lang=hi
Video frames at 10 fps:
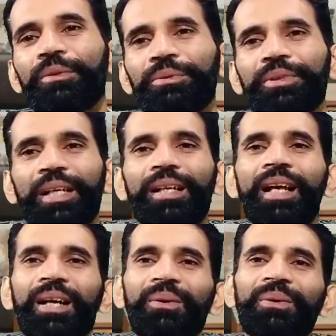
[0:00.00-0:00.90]
तो चैनल
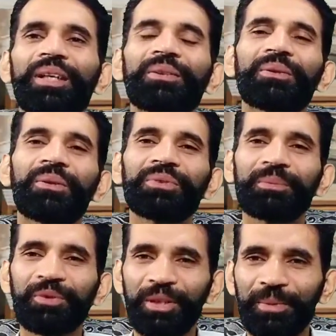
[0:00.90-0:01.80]
हैक हो गया तो कौन सी
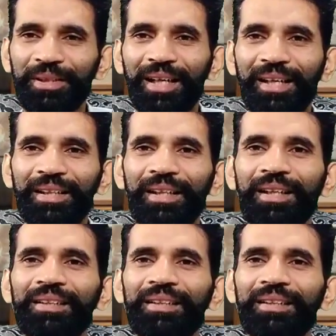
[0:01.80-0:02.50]
मुसीबत आ गई